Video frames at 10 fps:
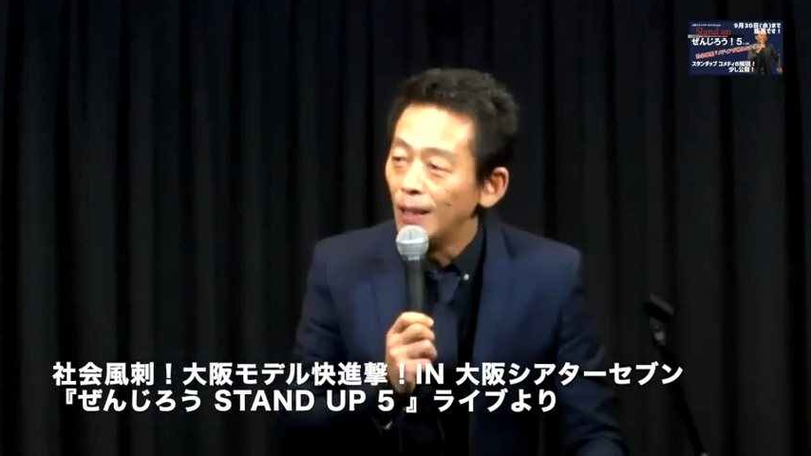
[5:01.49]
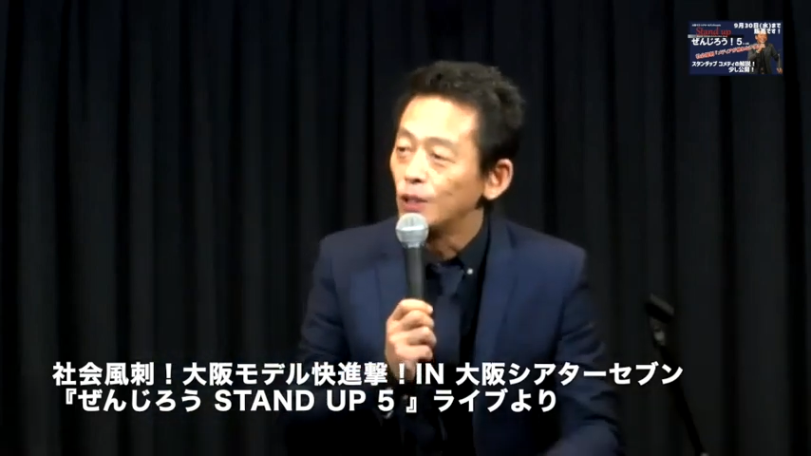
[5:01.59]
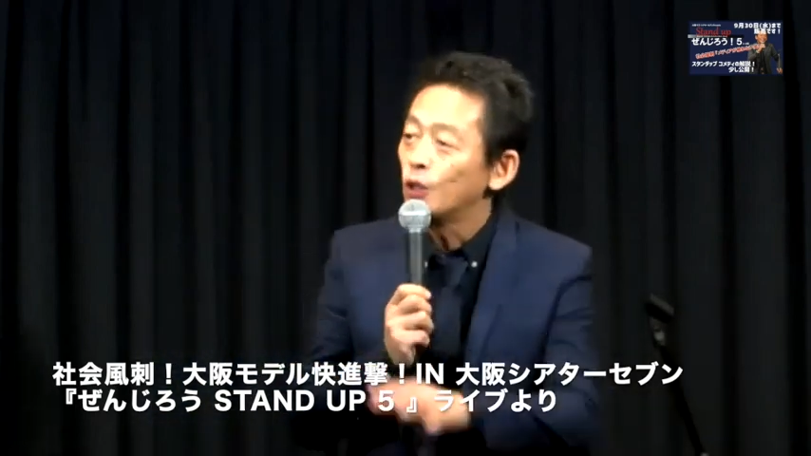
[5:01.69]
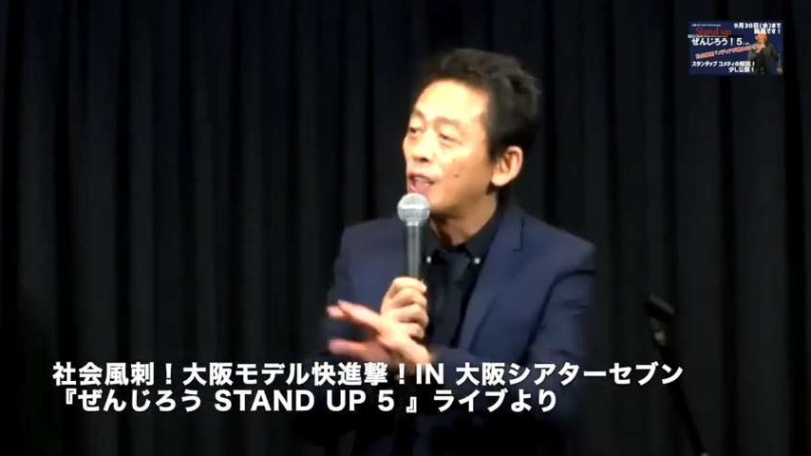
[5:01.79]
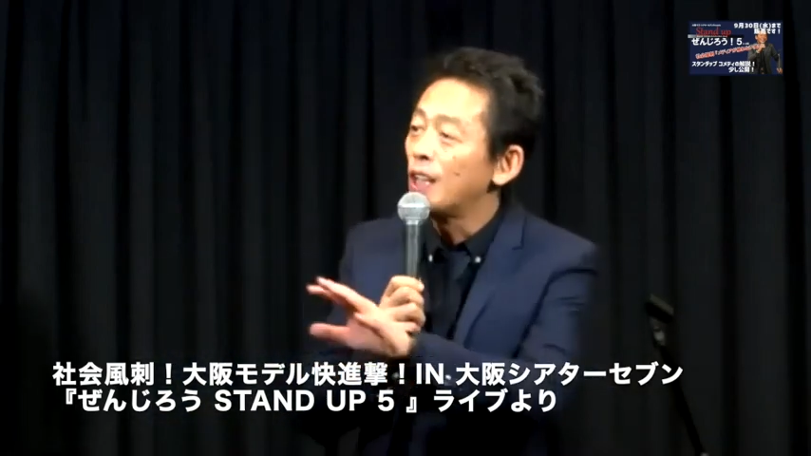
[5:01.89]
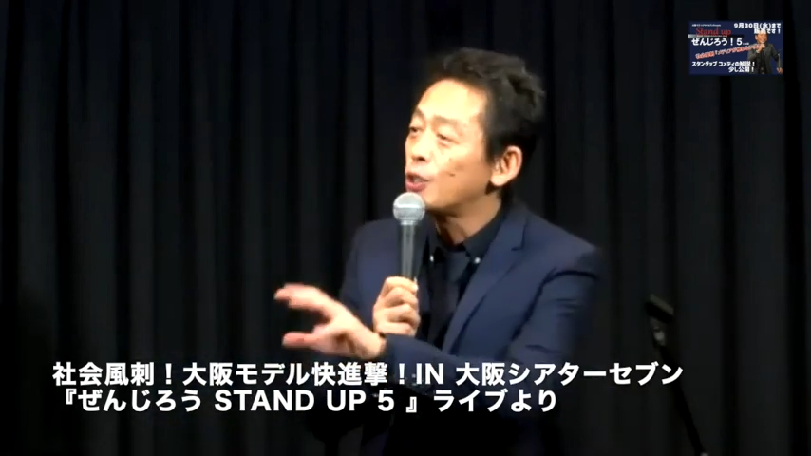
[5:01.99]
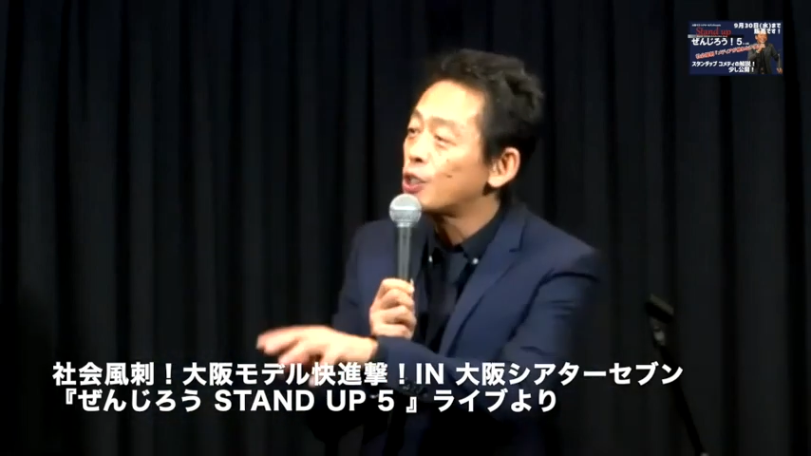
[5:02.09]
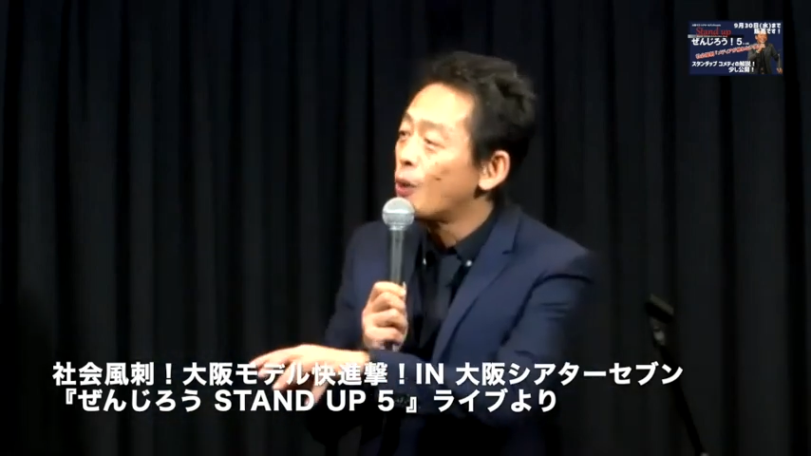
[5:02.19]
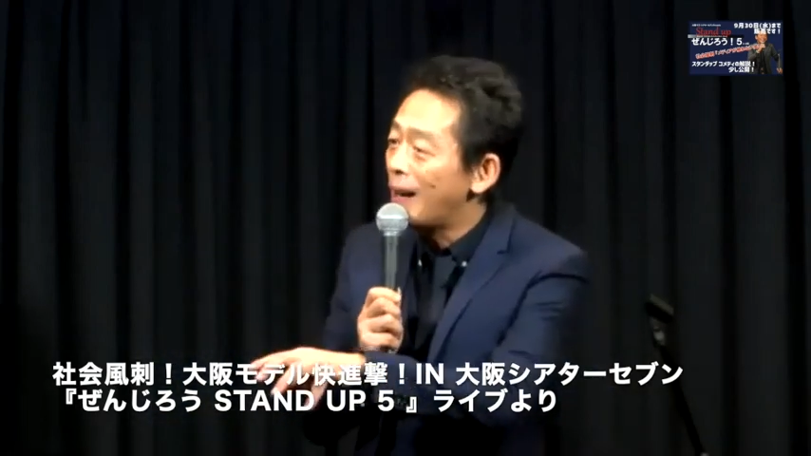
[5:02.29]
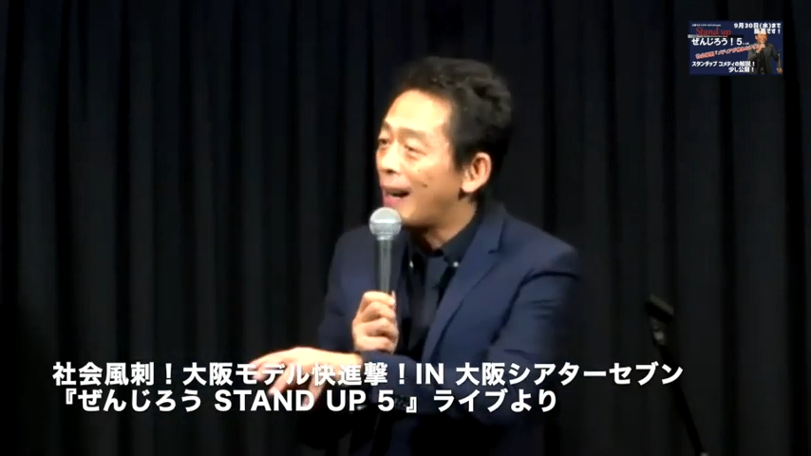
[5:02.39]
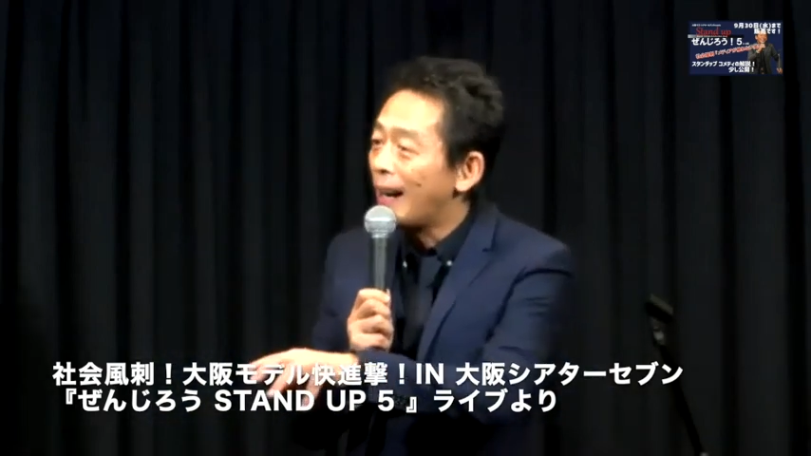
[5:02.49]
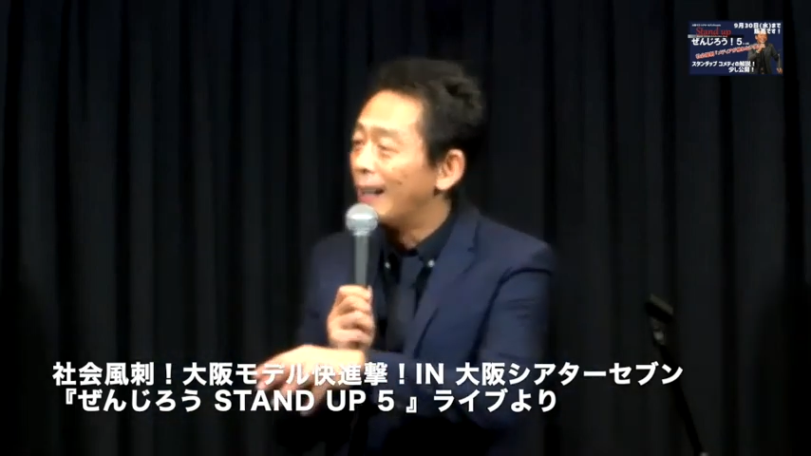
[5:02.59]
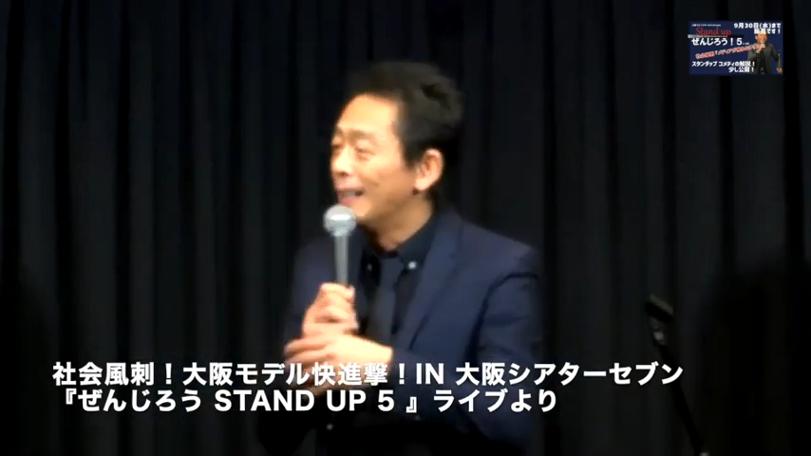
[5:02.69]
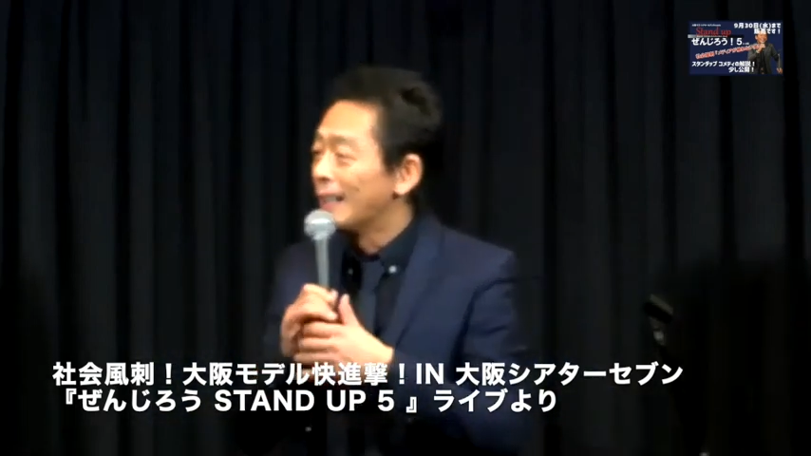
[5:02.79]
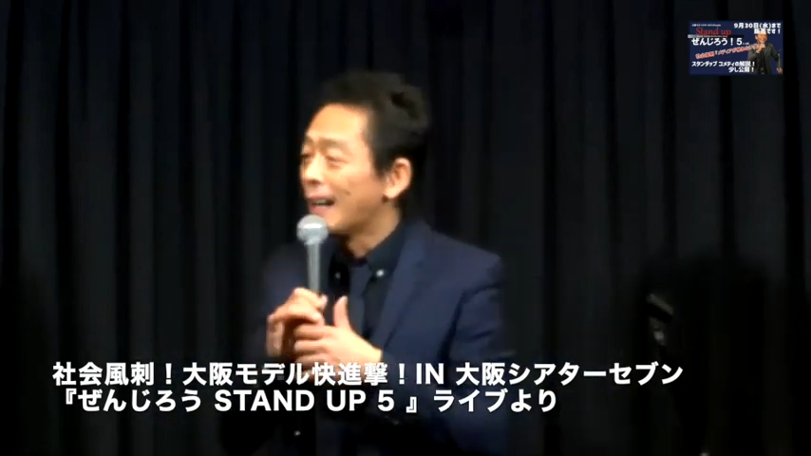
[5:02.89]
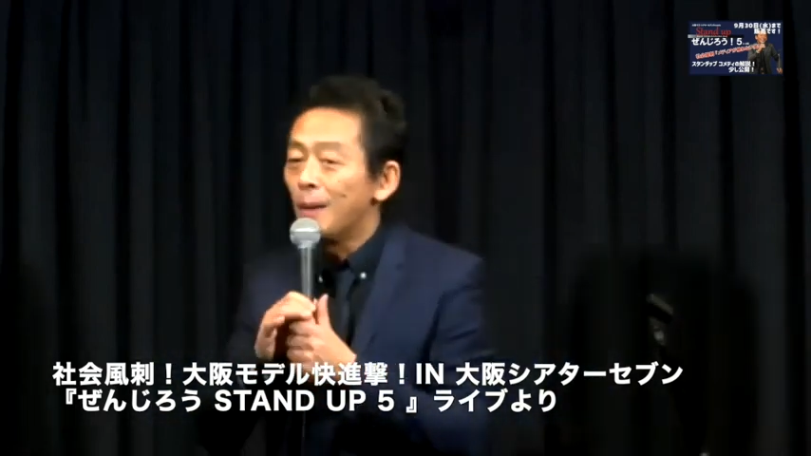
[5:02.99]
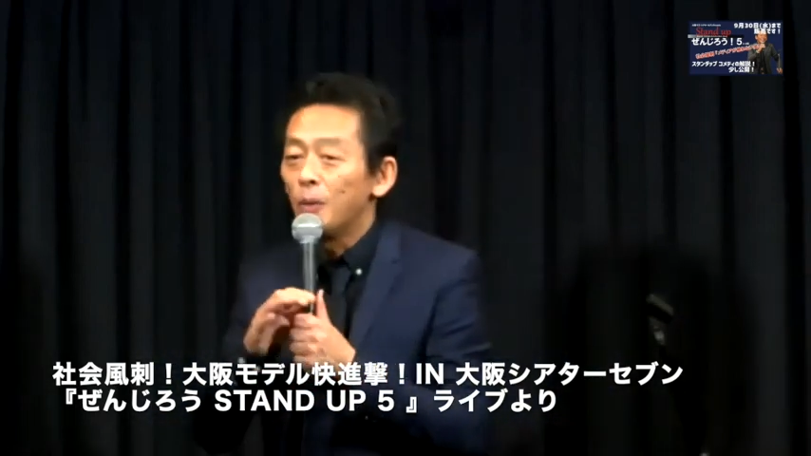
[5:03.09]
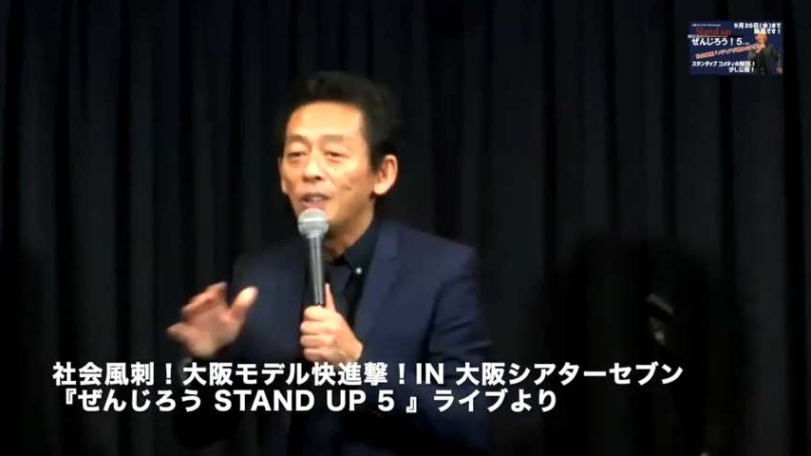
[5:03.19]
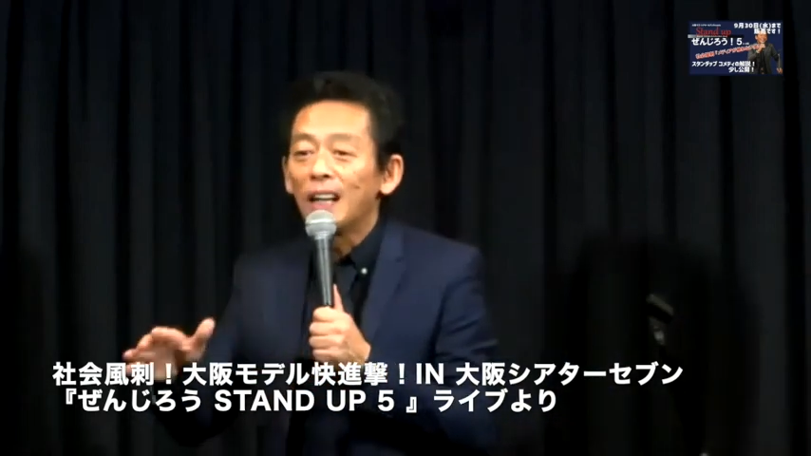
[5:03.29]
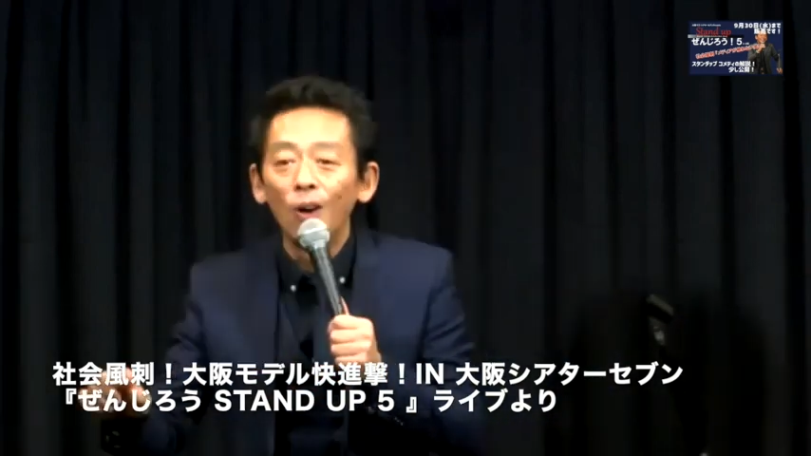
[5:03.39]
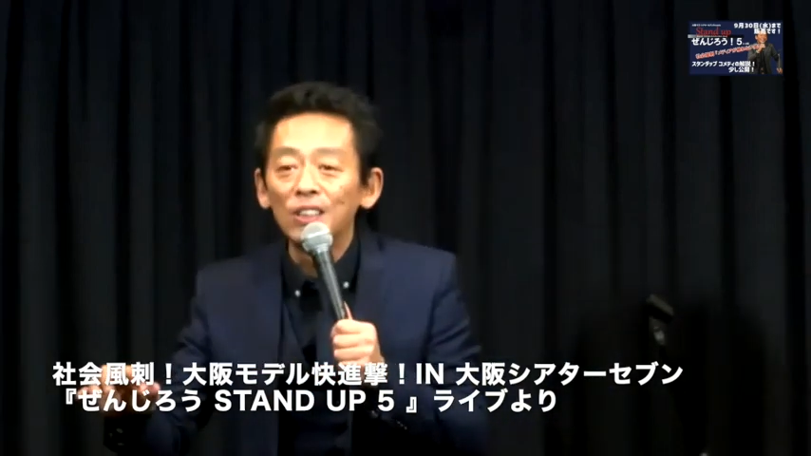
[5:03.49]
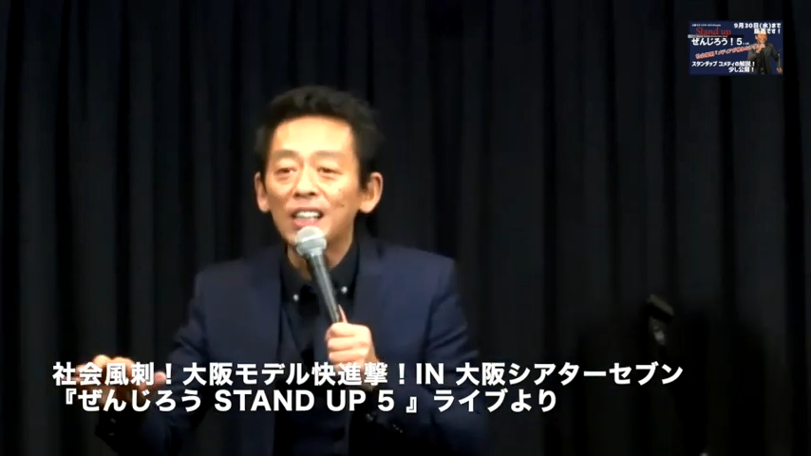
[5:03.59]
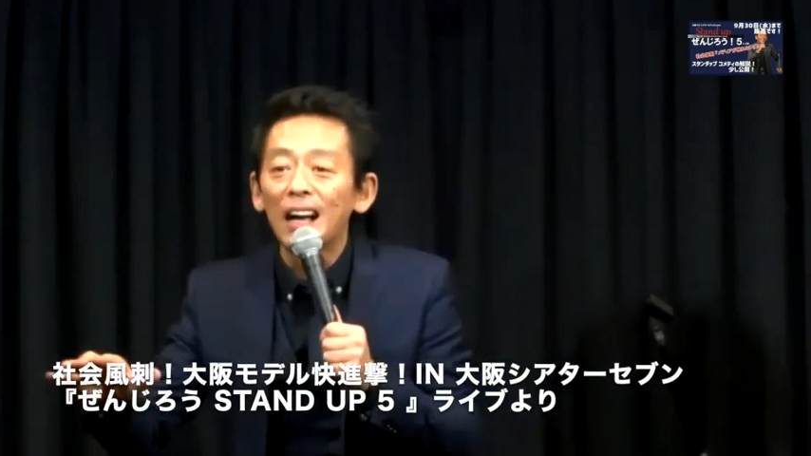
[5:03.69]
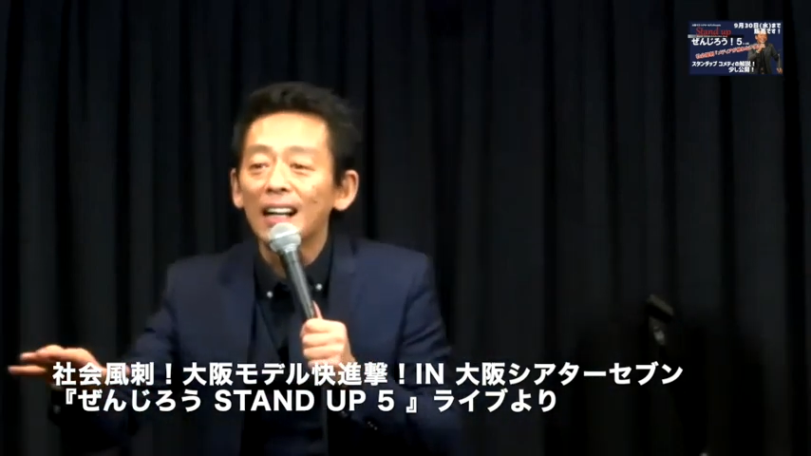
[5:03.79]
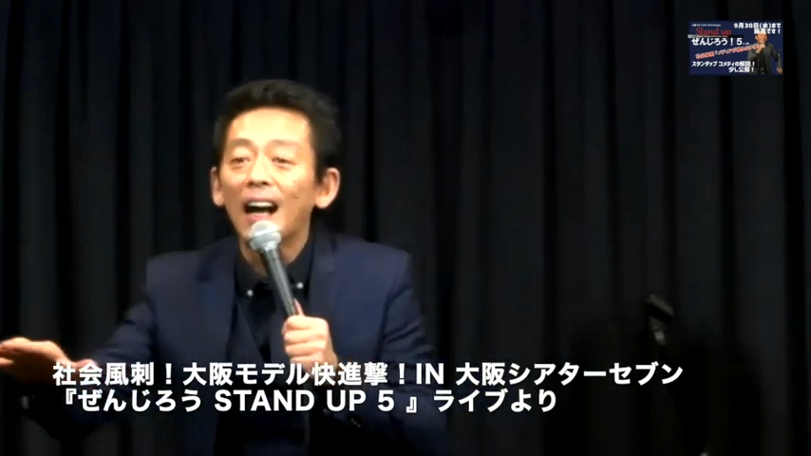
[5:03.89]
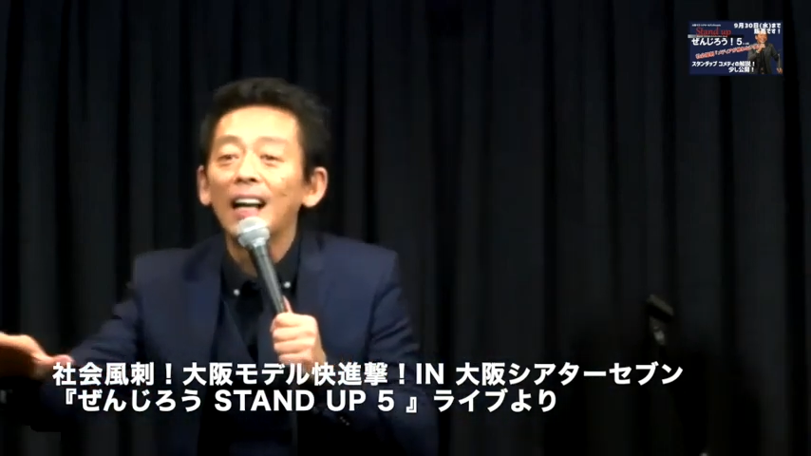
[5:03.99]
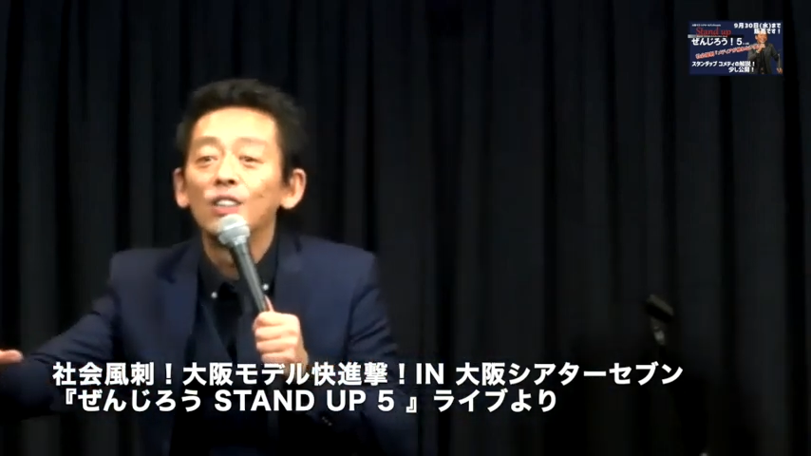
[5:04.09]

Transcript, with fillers: 女性の人は買い物にこう時間かかり